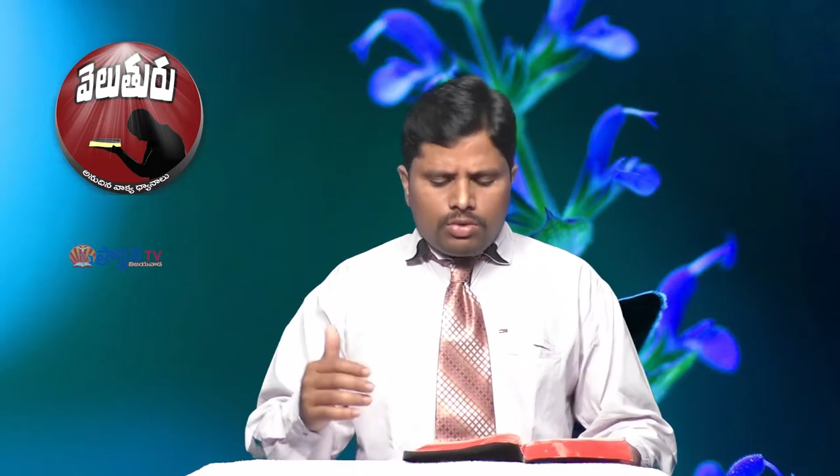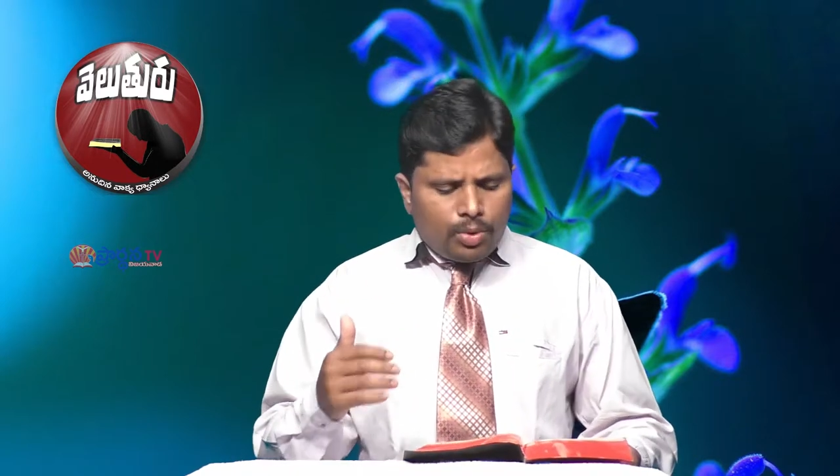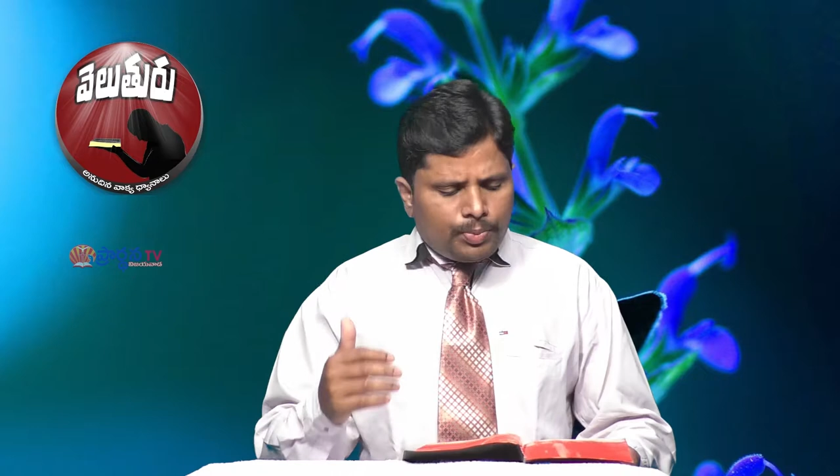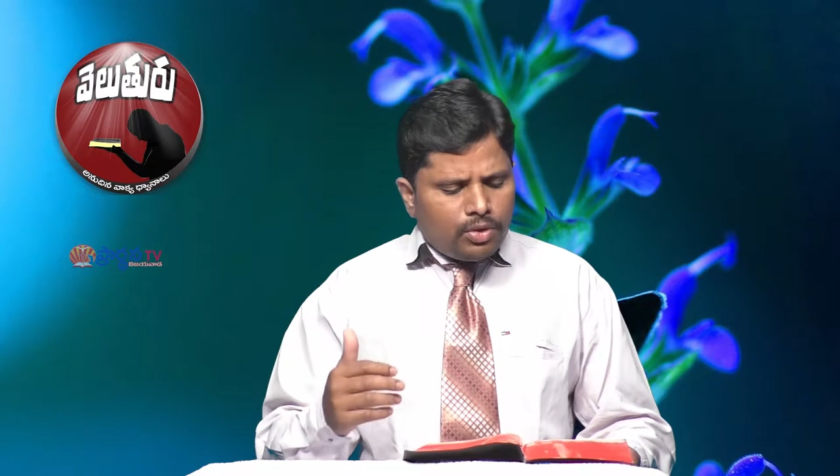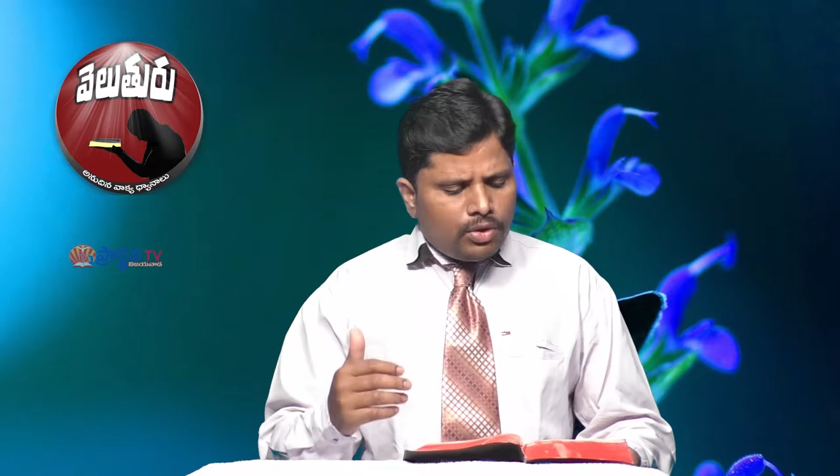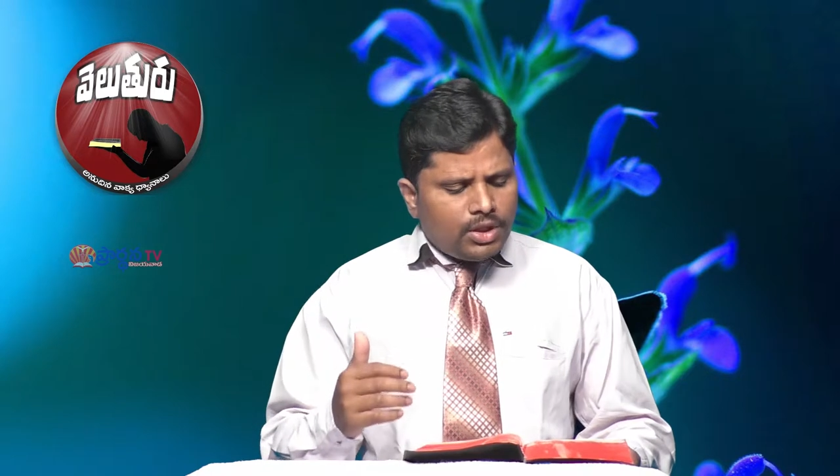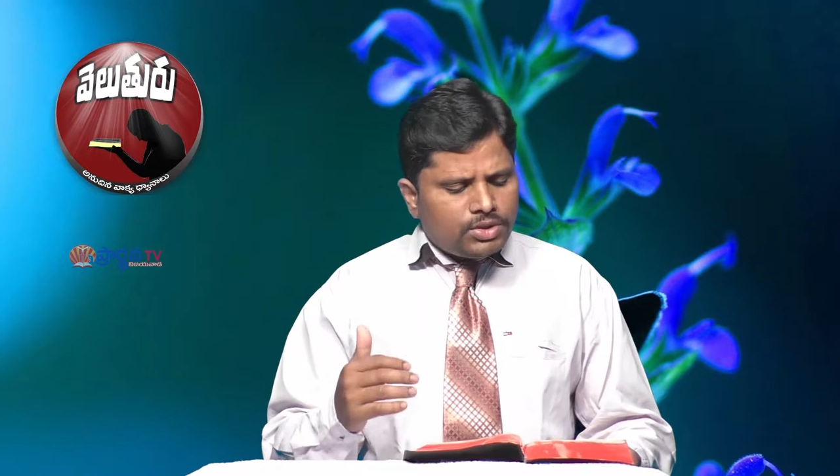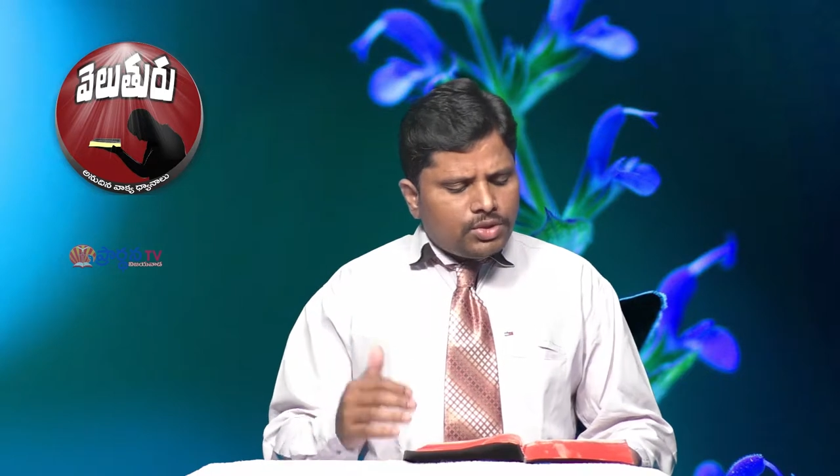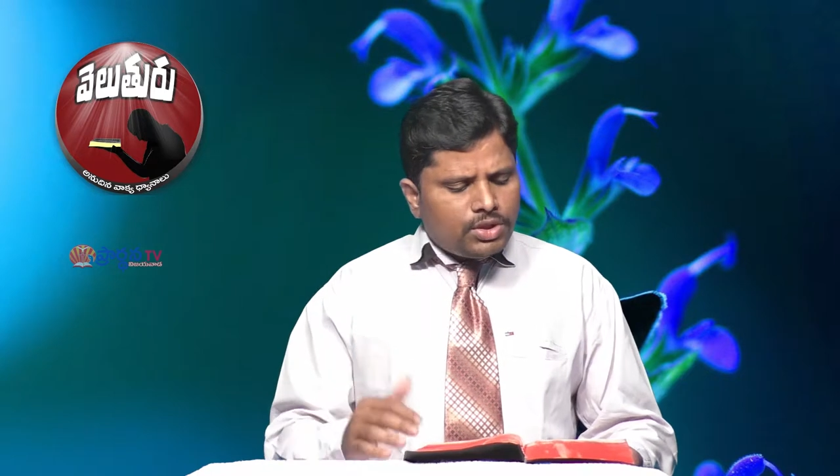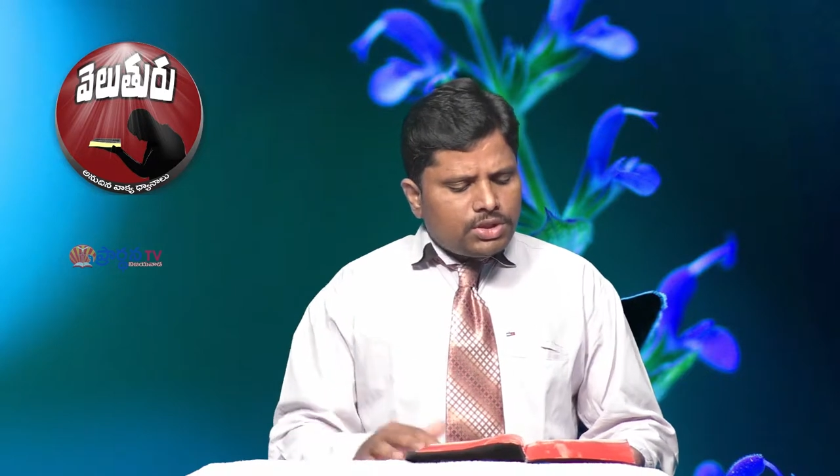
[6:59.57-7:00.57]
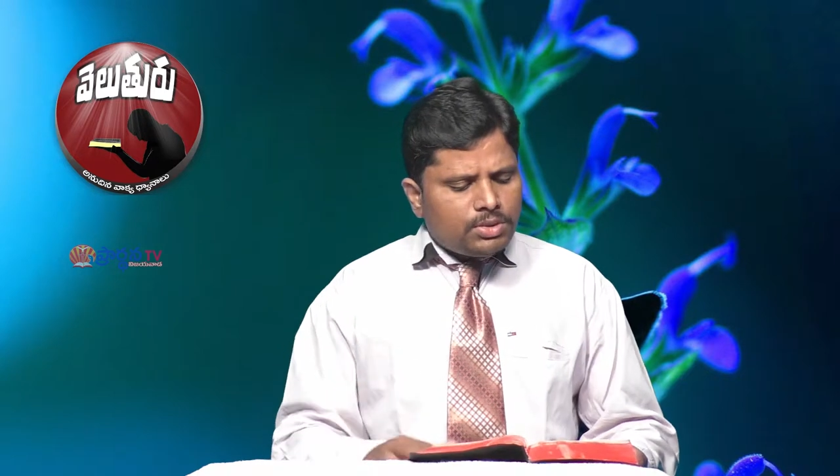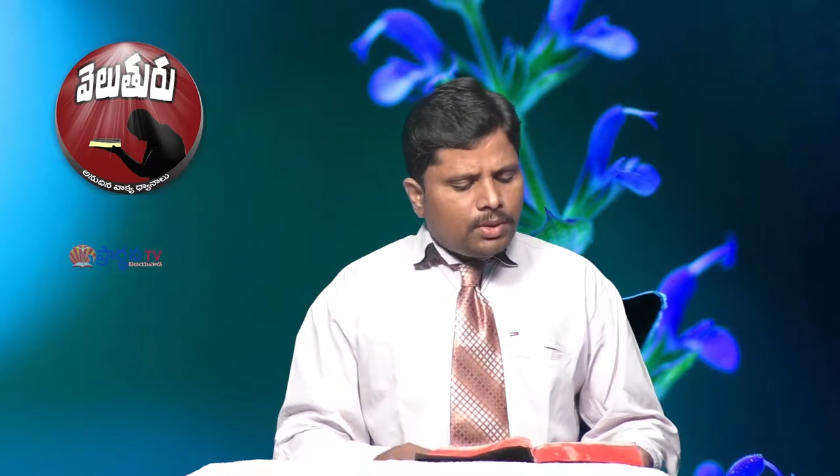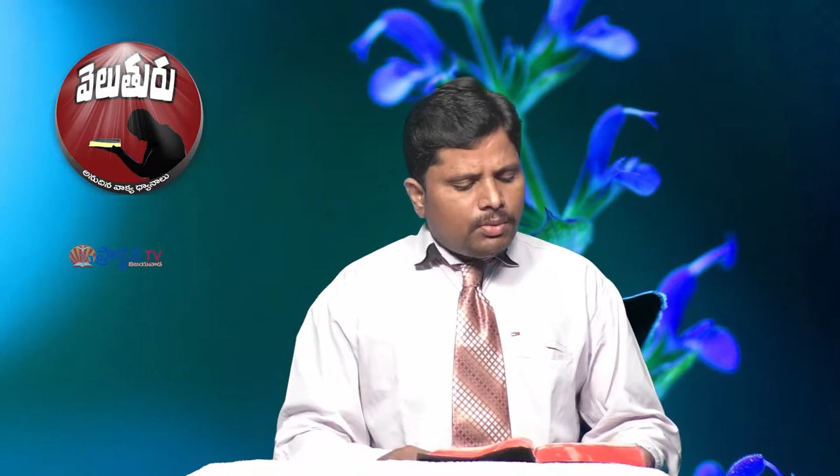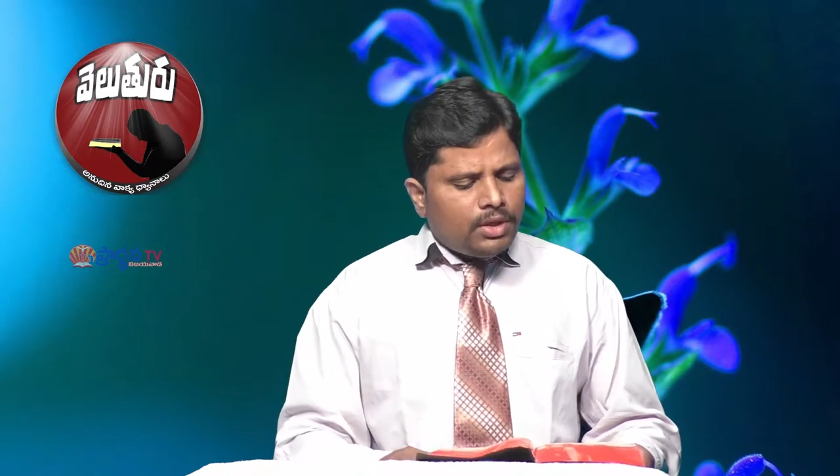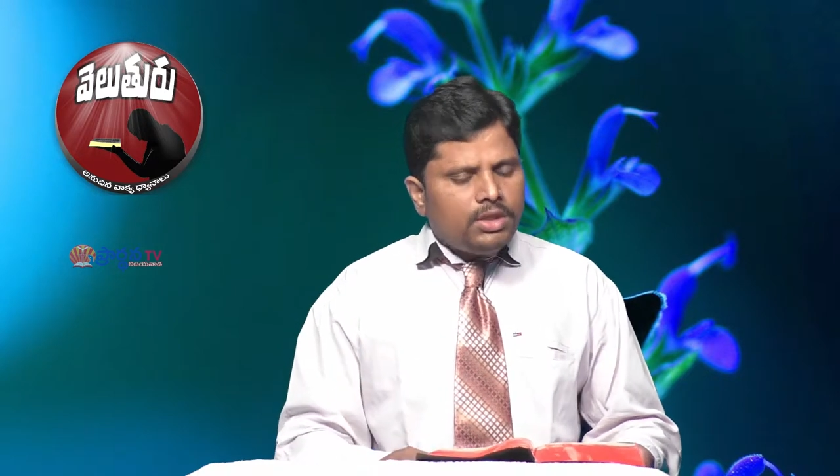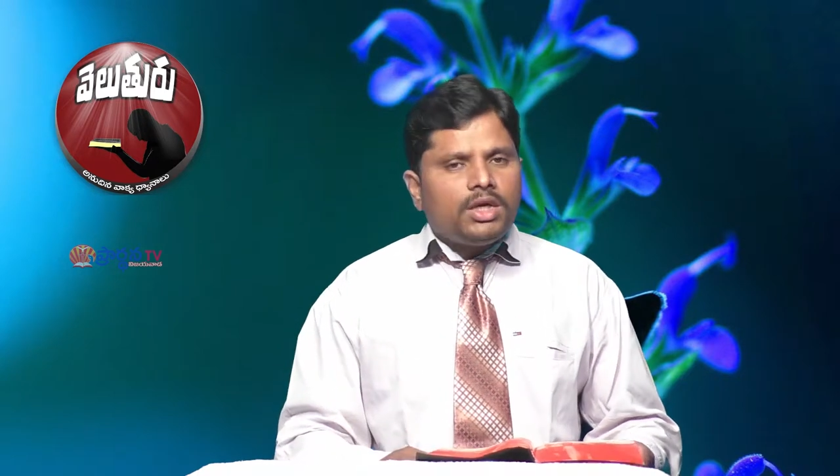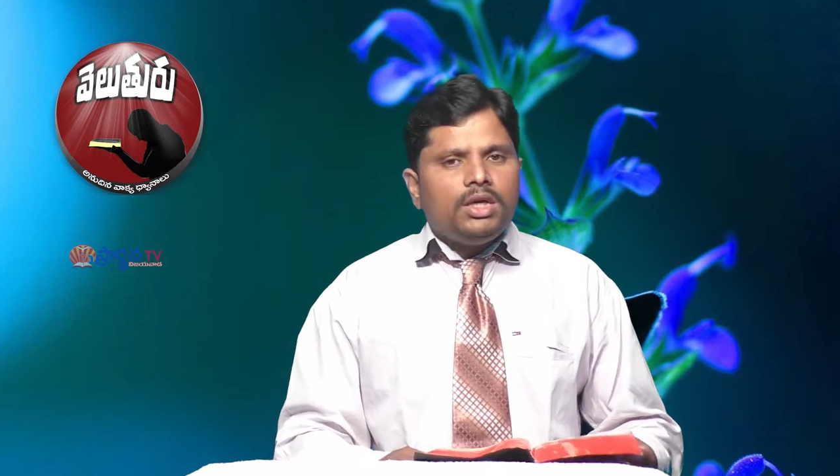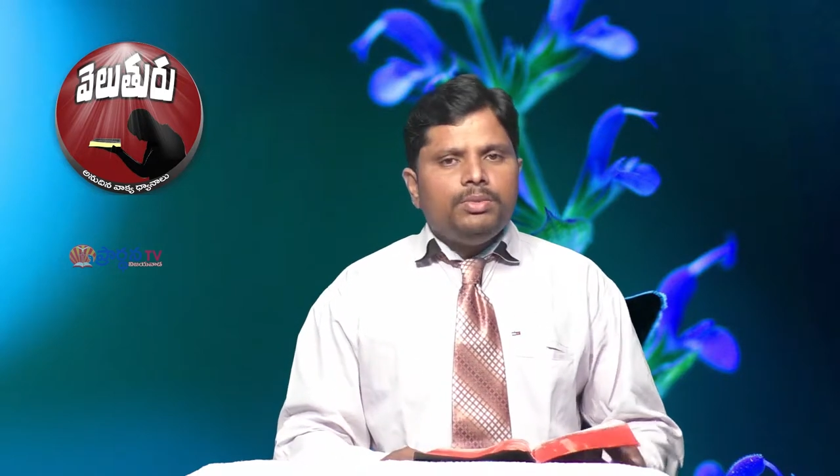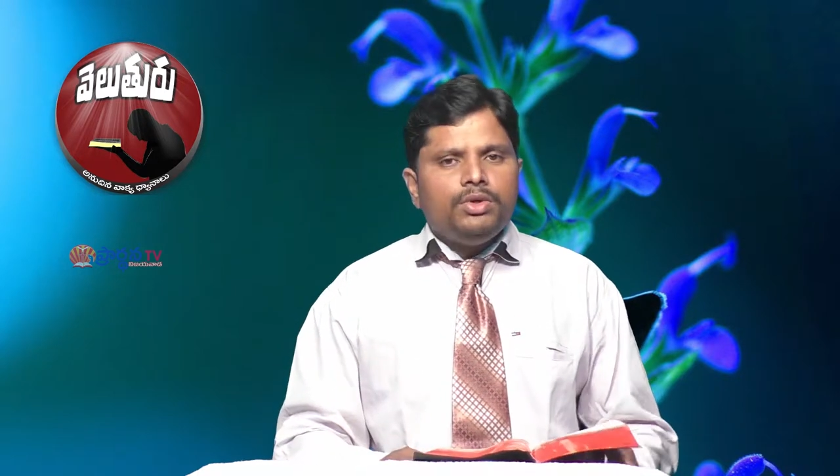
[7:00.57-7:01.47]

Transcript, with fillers: రూపంలో యేసుక్రీస్తు ప్రభువారు ఎందుకని